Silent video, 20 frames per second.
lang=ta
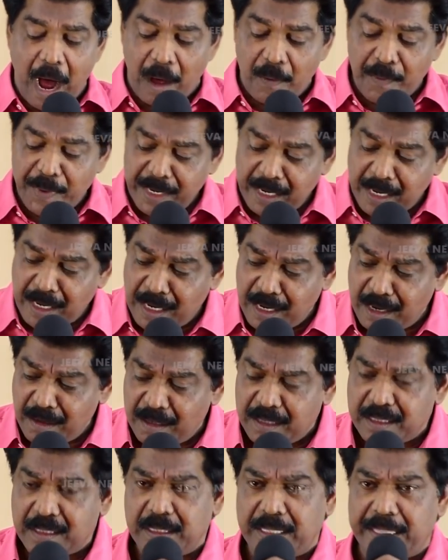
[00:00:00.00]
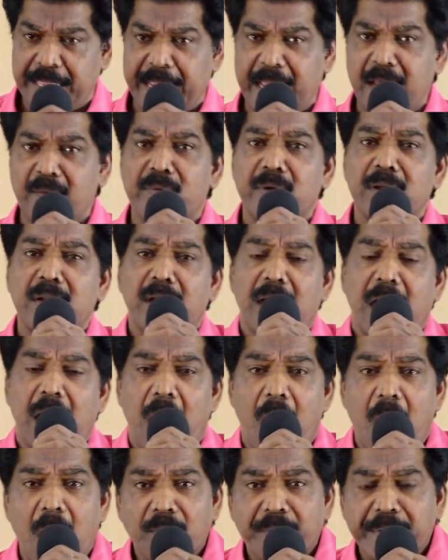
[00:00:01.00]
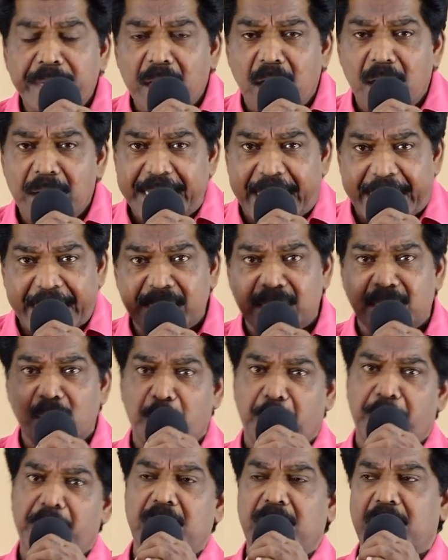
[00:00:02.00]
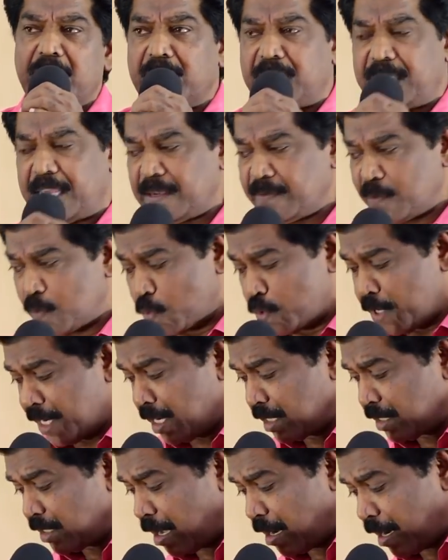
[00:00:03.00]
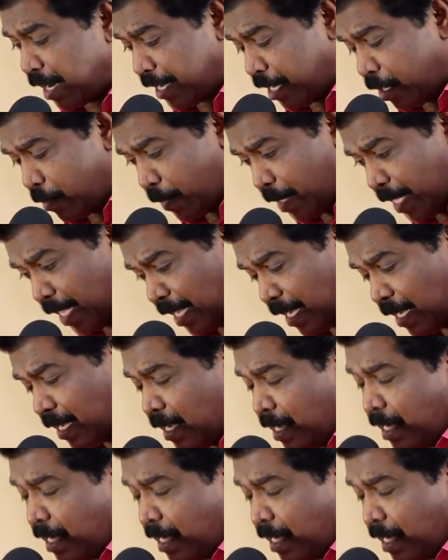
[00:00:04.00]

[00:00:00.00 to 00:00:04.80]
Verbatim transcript: அவர்கள் தேவன ஆவியால் நடத்தப்படுகிற தேவ ஊழியர்கள் தானா என்பதை